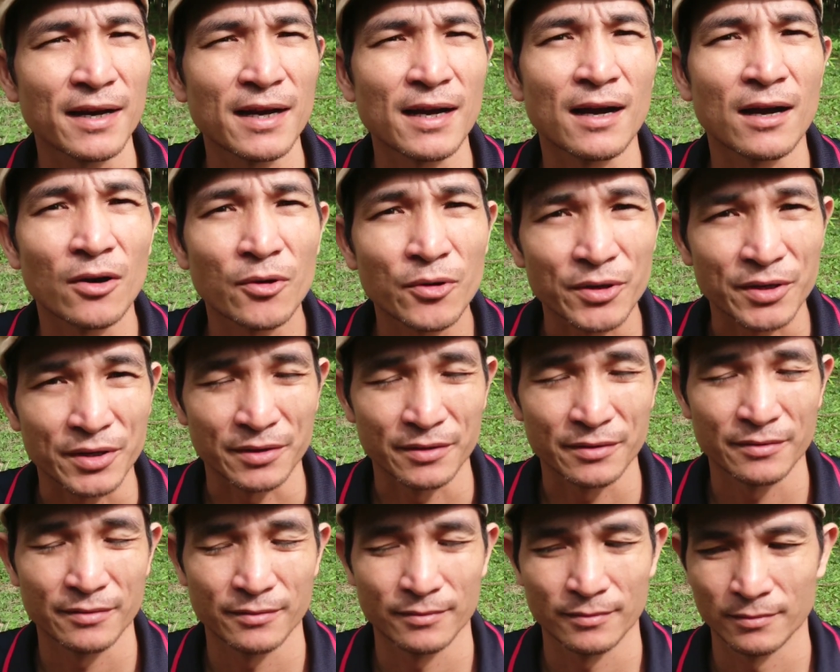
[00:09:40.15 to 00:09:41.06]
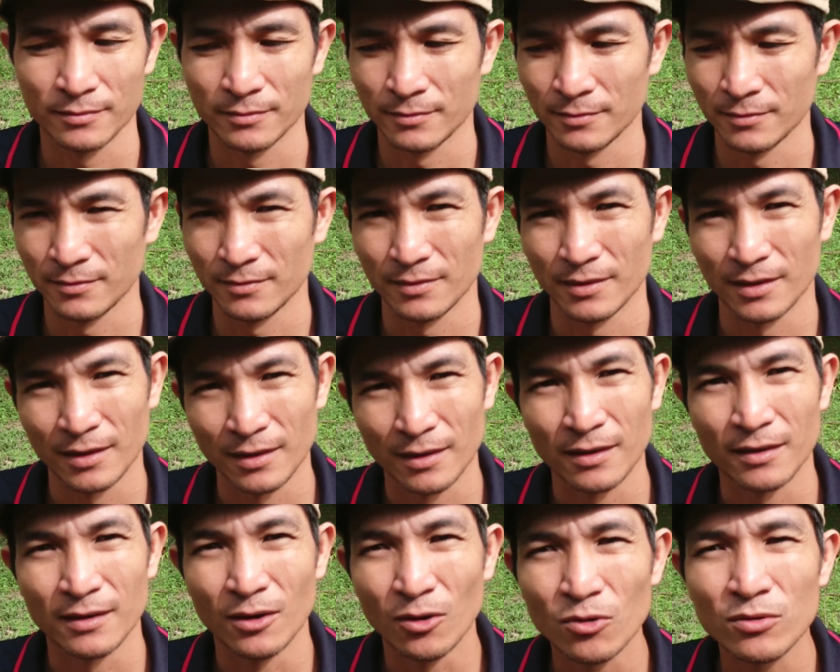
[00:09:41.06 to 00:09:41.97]
rất là hôi
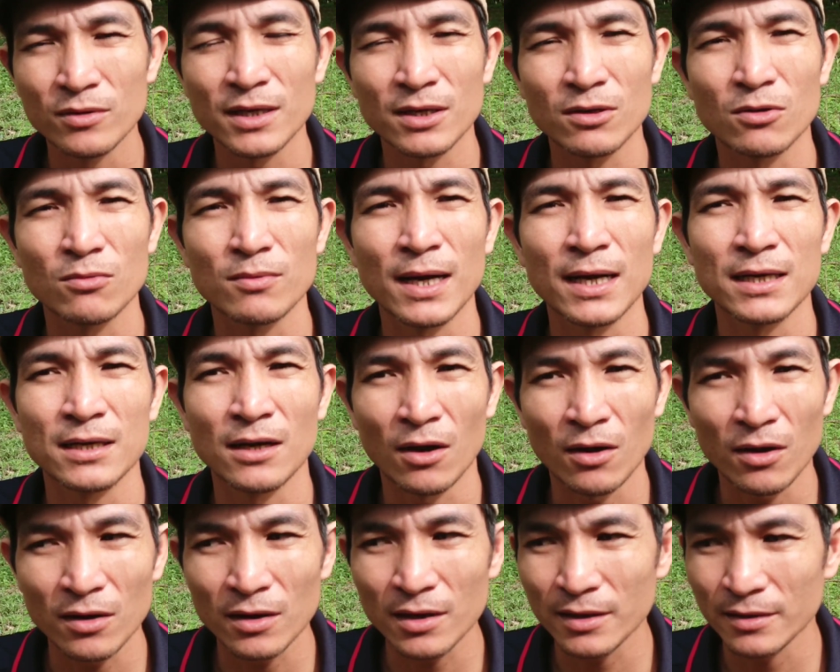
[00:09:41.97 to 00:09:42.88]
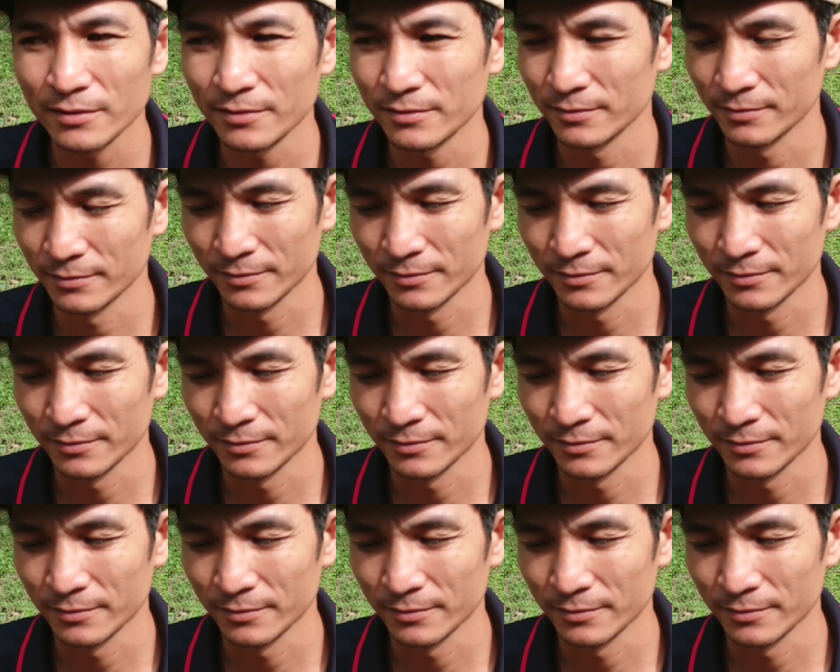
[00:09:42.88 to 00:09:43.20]
à, uống nó cũng hơi khó đó